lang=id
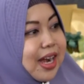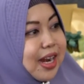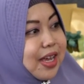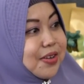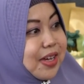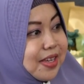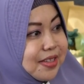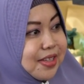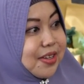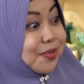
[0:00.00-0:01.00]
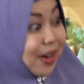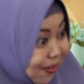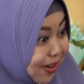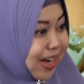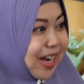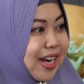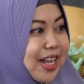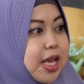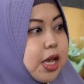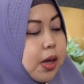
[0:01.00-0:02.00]
Oh, tuh udah keluar, udah keluar. Haki
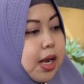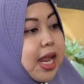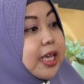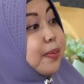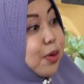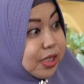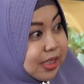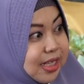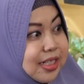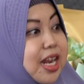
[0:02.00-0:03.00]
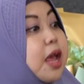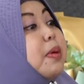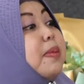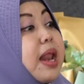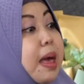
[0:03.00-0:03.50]
masih lagi proses, proses karena memang